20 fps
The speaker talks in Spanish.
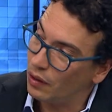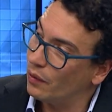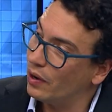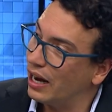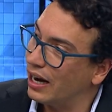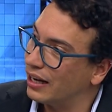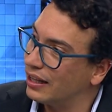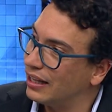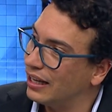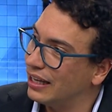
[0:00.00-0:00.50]
a
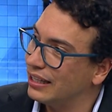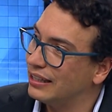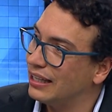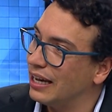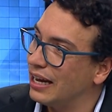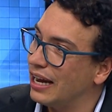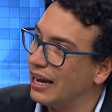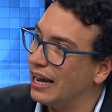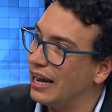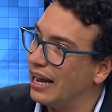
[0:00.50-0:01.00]
hablar eh,
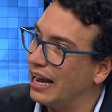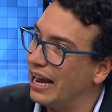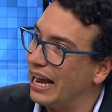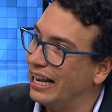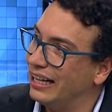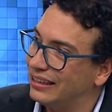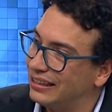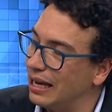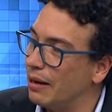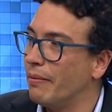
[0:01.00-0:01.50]

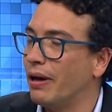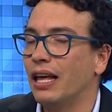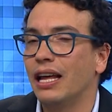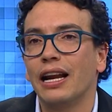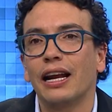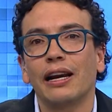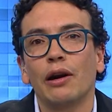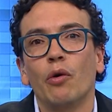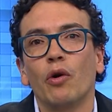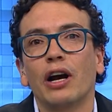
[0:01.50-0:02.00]
del el tema de
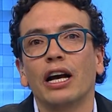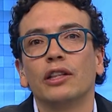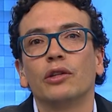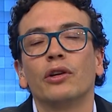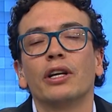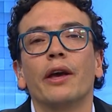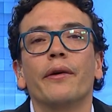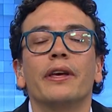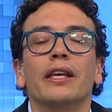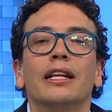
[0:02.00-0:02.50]
la
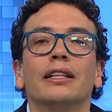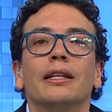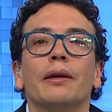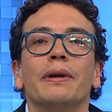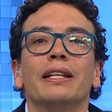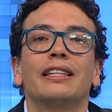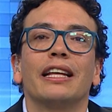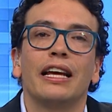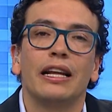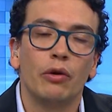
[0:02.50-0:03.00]
revocatoria,
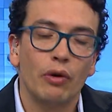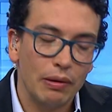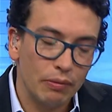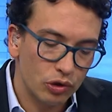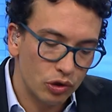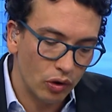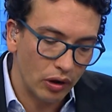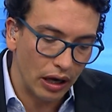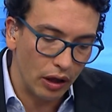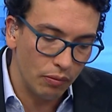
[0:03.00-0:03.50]
evidentemente. Lo
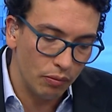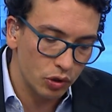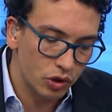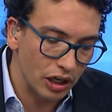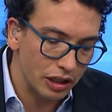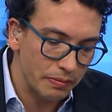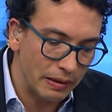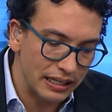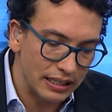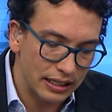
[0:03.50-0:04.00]
hemos tocado
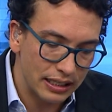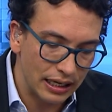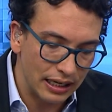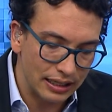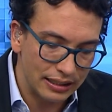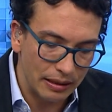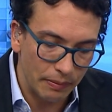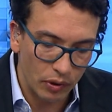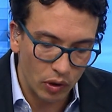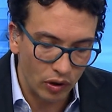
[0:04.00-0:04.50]
muchas veces en
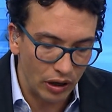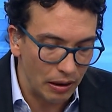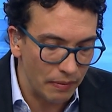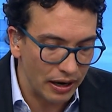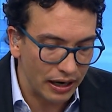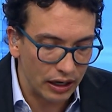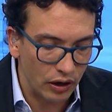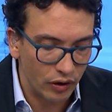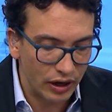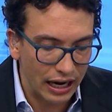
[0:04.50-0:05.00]
este programa.
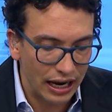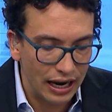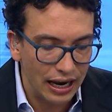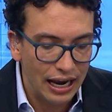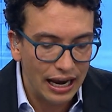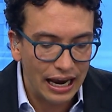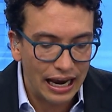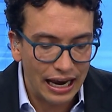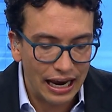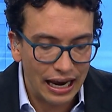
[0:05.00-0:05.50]
Creo que
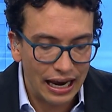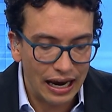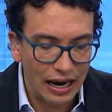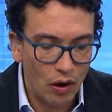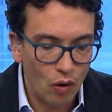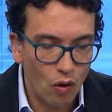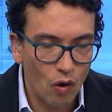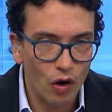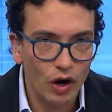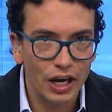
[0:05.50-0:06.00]

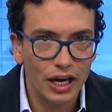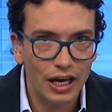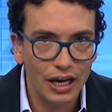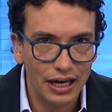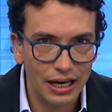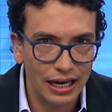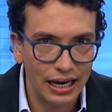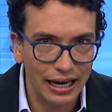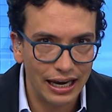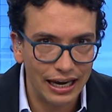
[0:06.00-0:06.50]
eh,
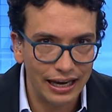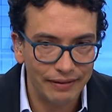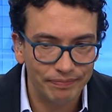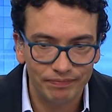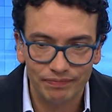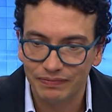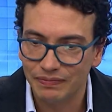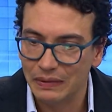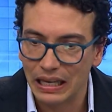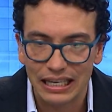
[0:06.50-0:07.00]
hoy eh,
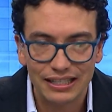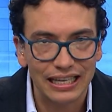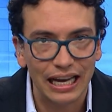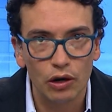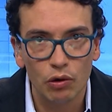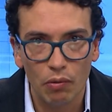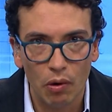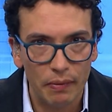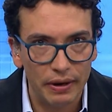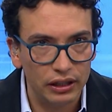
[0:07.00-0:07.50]
está
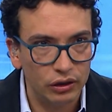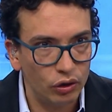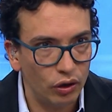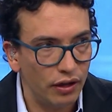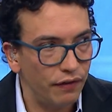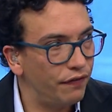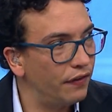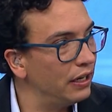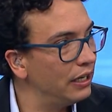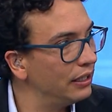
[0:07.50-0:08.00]
en un momento
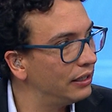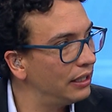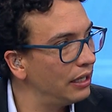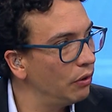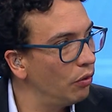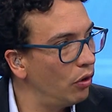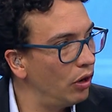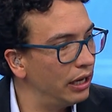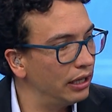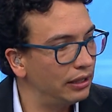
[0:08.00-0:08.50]

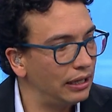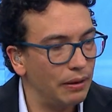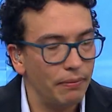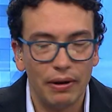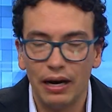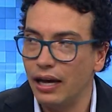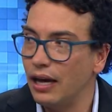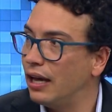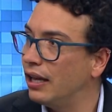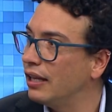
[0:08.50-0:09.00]
definitivo el
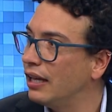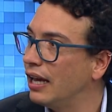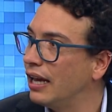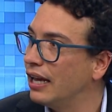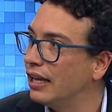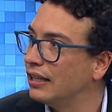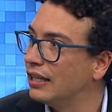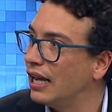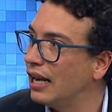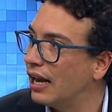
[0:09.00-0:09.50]
tema
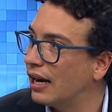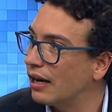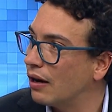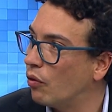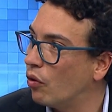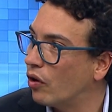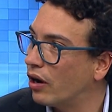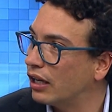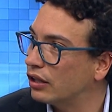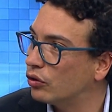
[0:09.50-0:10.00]
de la
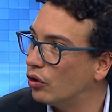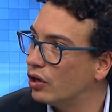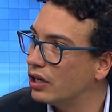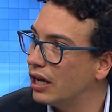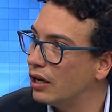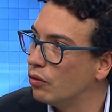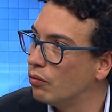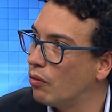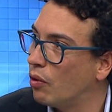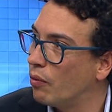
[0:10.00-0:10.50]
revocatoria, en un